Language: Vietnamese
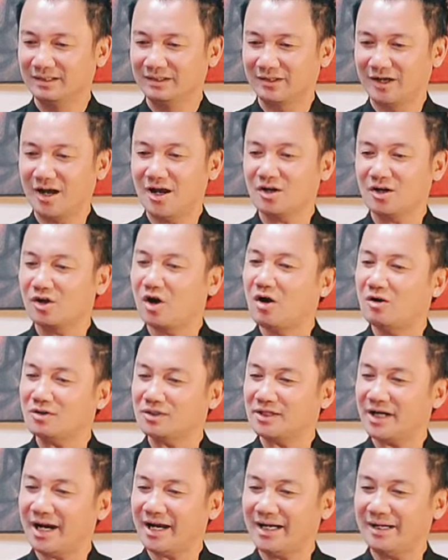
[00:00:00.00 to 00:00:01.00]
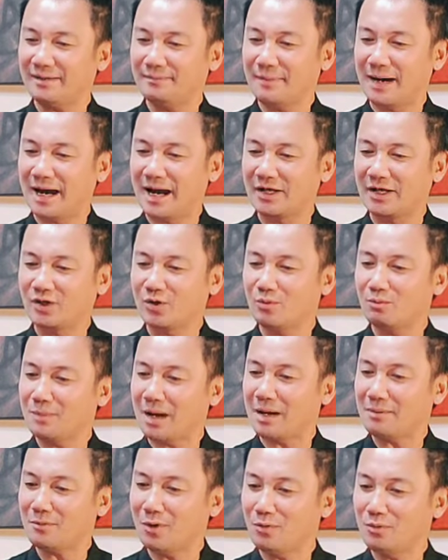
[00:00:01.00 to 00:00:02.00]
đó con trai bà Trung
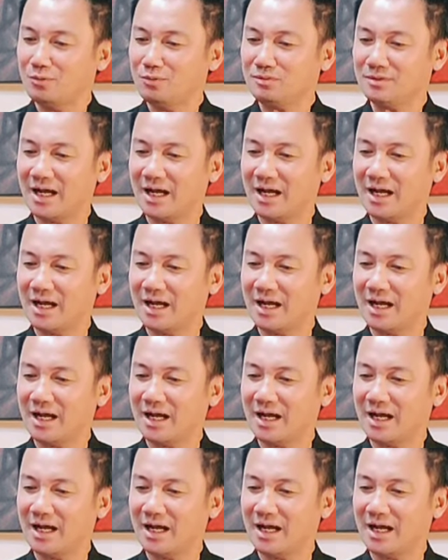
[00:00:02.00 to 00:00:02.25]
bán bún